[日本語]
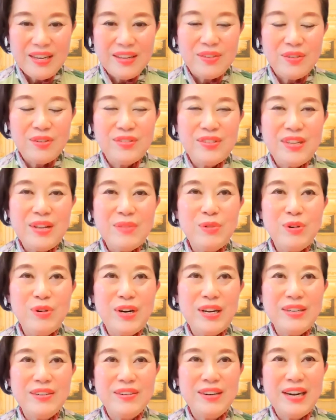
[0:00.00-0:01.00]
そしてもう
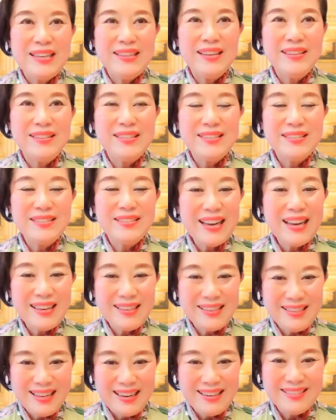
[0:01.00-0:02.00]
20歳ぐらい
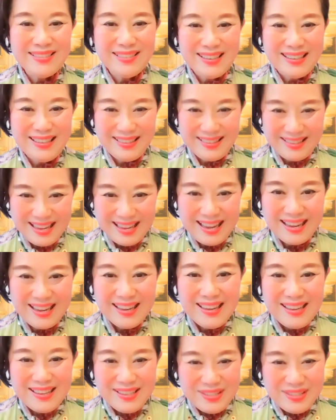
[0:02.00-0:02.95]
になる時って